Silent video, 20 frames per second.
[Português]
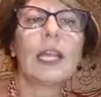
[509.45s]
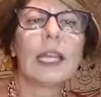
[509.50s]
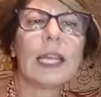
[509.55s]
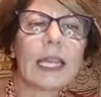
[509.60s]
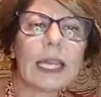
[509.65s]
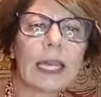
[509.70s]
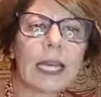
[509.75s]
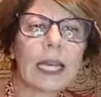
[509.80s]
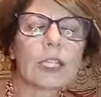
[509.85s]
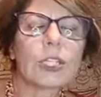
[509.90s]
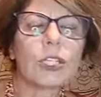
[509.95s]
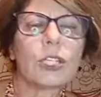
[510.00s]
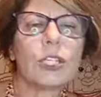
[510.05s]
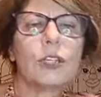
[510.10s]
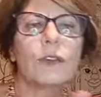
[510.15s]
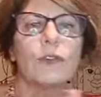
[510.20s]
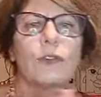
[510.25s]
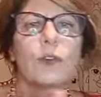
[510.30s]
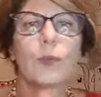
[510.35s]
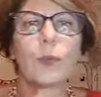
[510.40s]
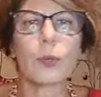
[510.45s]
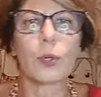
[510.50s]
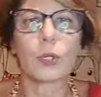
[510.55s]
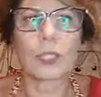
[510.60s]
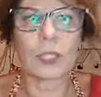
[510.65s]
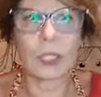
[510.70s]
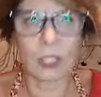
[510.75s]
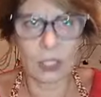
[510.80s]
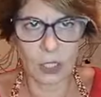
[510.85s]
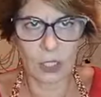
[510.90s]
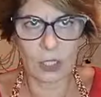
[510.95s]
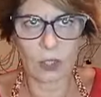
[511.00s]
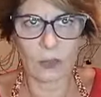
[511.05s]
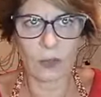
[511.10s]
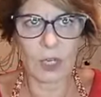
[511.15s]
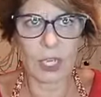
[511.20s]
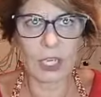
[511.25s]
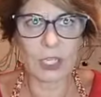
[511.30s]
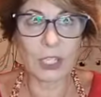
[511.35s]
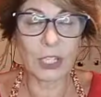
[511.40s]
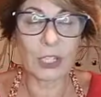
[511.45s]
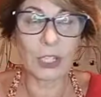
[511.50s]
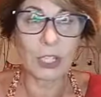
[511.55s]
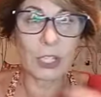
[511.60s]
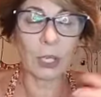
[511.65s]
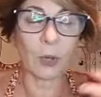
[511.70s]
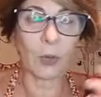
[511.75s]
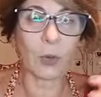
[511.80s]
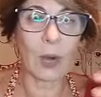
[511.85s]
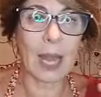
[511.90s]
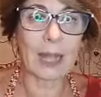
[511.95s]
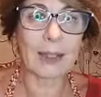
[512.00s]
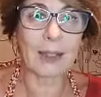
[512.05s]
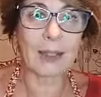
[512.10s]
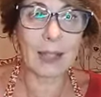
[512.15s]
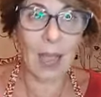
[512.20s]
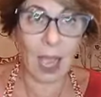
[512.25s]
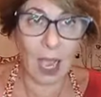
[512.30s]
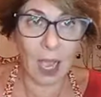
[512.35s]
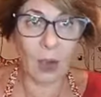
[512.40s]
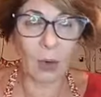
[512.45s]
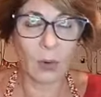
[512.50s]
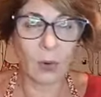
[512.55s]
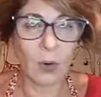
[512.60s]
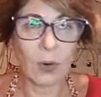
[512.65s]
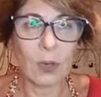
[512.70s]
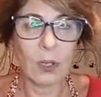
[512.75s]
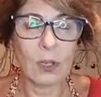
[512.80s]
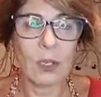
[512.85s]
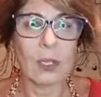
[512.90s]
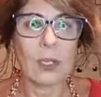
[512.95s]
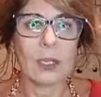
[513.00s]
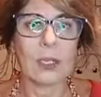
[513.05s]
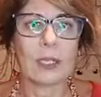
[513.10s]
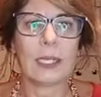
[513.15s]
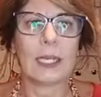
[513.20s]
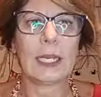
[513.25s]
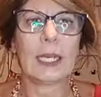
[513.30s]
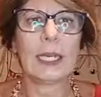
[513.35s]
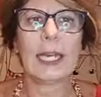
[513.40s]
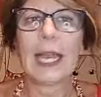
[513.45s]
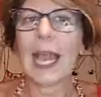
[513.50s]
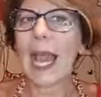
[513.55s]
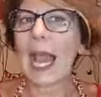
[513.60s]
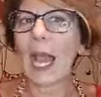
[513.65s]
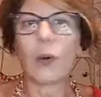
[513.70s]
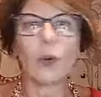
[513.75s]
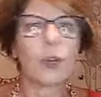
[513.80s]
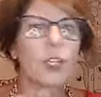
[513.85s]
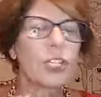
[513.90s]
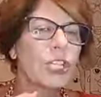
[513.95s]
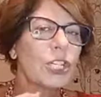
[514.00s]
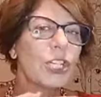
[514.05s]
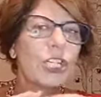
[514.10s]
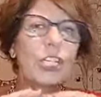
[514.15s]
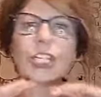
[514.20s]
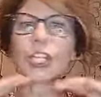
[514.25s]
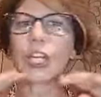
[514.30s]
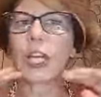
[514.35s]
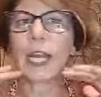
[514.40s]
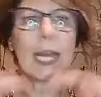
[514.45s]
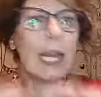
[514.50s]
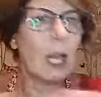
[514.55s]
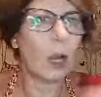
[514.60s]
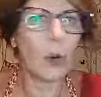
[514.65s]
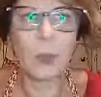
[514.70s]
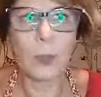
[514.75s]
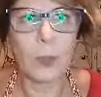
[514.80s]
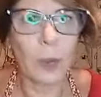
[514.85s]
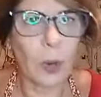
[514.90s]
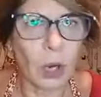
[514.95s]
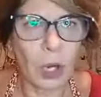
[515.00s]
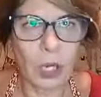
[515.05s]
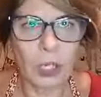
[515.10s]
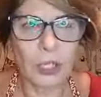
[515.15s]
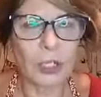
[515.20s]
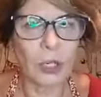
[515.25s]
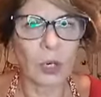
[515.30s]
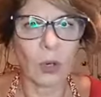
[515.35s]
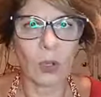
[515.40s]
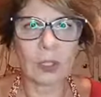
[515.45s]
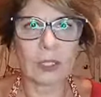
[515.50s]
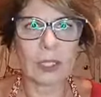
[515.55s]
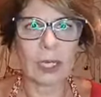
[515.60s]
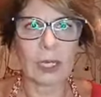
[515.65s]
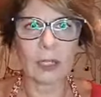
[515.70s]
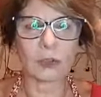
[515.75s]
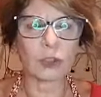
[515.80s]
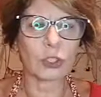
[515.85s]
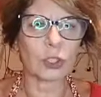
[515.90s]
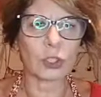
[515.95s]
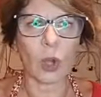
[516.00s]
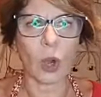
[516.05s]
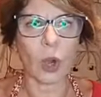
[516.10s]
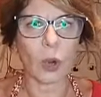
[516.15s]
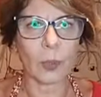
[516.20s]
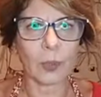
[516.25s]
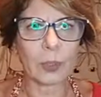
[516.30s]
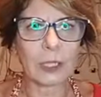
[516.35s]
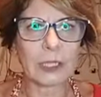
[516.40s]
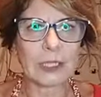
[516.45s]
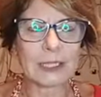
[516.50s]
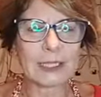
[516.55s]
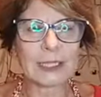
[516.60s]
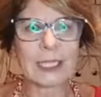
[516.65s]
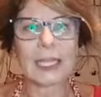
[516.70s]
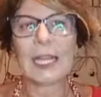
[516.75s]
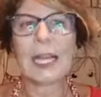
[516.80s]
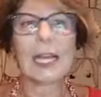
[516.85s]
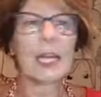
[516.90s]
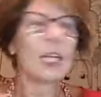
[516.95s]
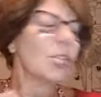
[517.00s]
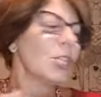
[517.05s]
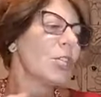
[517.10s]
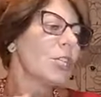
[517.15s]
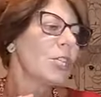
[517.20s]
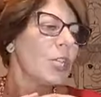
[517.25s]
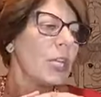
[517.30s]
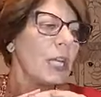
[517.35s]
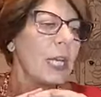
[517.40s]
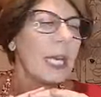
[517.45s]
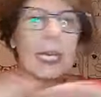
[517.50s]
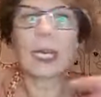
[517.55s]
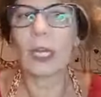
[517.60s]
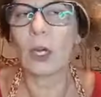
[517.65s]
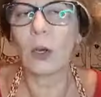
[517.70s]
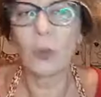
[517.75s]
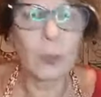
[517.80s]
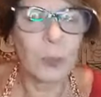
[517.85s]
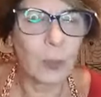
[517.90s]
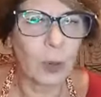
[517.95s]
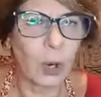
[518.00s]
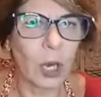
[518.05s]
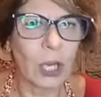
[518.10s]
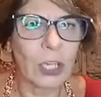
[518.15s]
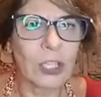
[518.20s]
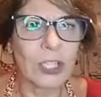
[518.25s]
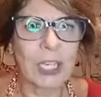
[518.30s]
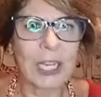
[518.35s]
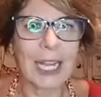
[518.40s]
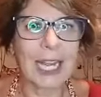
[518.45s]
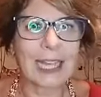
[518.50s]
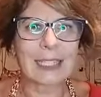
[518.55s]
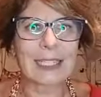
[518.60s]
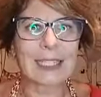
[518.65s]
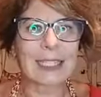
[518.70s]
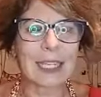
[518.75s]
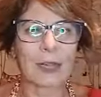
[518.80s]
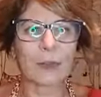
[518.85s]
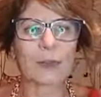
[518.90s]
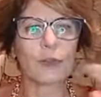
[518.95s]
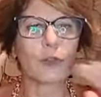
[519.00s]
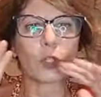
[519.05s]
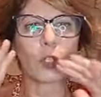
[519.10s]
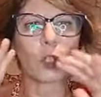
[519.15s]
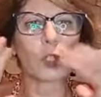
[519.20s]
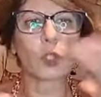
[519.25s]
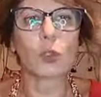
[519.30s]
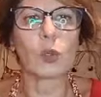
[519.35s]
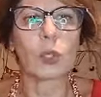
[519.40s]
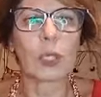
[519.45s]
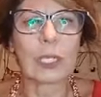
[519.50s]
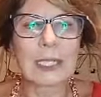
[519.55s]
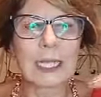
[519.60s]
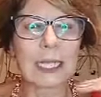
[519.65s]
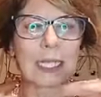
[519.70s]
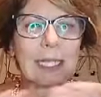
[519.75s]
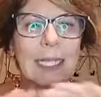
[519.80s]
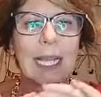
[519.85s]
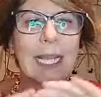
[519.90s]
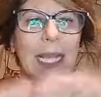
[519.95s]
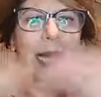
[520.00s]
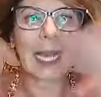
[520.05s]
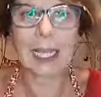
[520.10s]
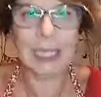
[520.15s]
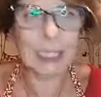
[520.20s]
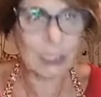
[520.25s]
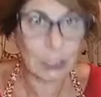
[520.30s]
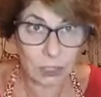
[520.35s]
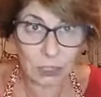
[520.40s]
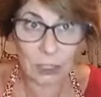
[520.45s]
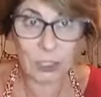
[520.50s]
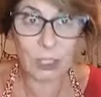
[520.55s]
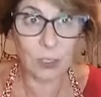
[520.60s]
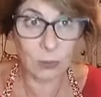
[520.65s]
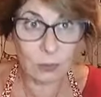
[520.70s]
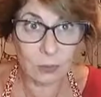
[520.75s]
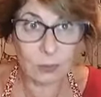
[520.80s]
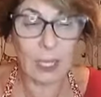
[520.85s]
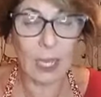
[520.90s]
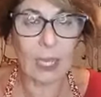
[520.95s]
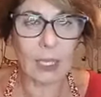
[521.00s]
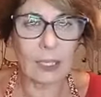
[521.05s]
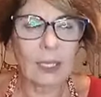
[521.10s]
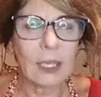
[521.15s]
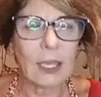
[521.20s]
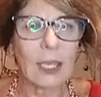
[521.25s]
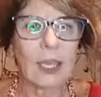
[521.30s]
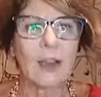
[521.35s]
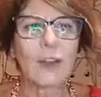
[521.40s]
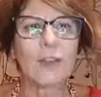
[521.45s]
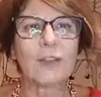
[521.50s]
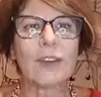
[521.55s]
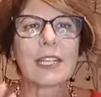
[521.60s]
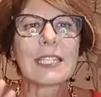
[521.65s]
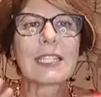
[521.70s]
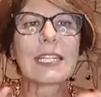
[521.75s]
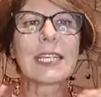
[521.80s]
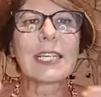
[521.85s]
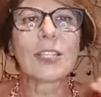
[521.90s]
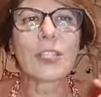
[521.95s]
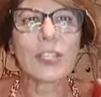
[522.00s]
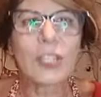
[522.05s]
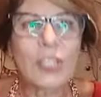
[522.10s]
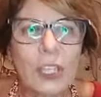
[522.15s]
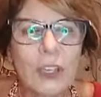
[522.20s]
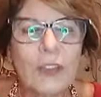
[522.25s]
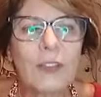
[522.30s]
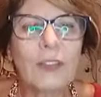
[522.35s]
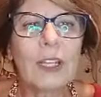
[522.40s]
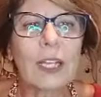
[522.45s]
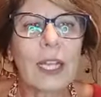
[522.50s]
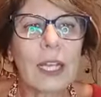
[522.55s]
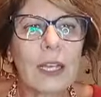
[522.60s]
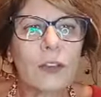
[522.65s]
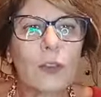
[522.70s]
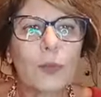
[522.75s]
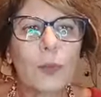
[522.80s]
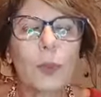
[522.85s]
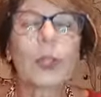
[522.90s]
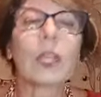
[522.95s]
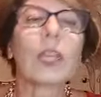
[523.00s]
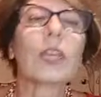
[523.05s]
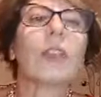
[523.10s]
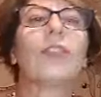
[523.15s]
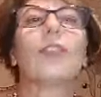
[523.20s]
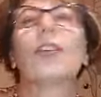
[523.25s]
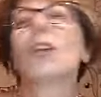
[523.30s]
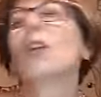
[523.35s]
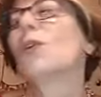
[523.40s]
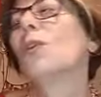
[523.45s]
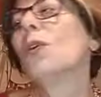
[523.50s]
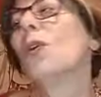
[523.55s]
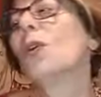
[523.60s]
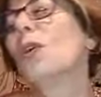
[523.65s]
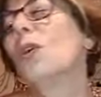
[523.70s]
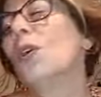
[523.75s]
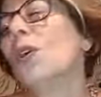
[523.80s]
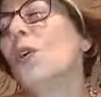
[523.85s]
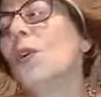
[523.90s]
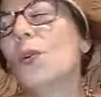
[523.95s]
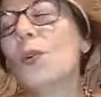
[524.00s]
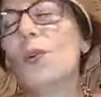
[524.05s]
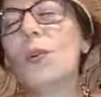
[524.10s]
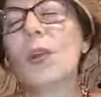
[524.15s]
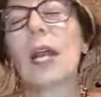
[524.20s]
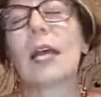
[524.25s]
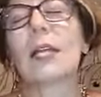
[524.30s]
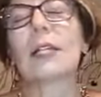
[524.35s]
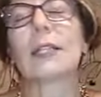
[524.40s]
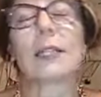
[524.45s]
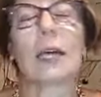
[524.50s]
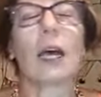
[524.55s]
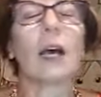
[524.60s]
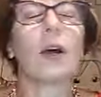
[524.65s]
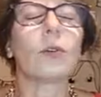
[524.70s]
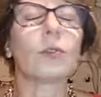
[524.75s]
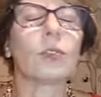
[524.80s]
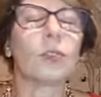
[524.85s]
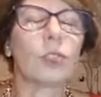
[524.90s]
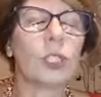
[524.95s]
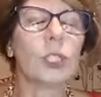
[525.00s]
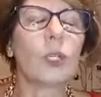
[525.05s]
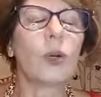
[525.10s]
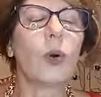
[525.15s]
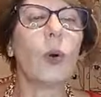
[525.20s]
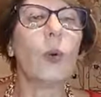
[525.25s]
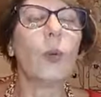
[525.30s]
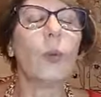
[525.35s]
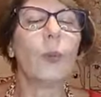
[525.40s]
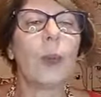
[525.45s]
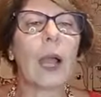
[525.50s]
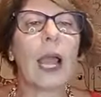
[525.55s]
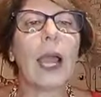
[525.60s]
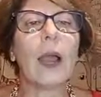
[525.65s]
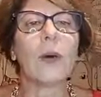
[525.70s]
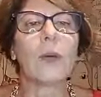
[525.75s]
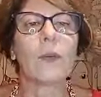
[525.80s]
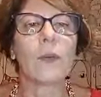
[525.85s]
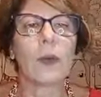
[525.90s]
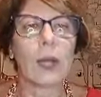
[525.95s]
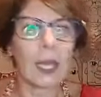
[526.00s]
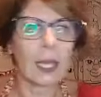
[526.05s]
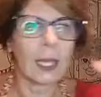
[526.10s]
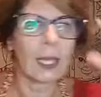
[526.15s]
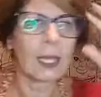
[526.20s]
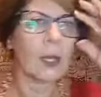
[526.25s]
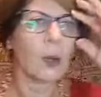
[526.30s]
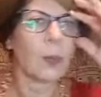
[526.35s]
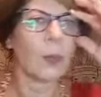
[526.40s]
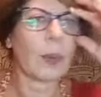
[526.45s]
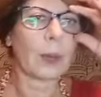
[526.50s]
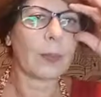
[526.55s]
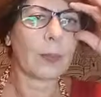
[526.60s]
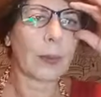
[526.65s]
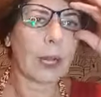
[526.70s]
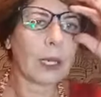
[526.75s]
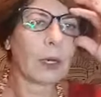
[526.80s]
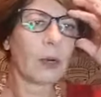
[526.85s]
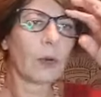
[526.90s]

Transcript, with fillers: negativo, positivo. Aí a gente tem o Natal, né, onde a gente não pode lotar os shoppings, a gente não pode gastar fortunas até aquela que a gente não tem, fazer dívidas porque chegou o Natal, Jingle Bell, né? Papai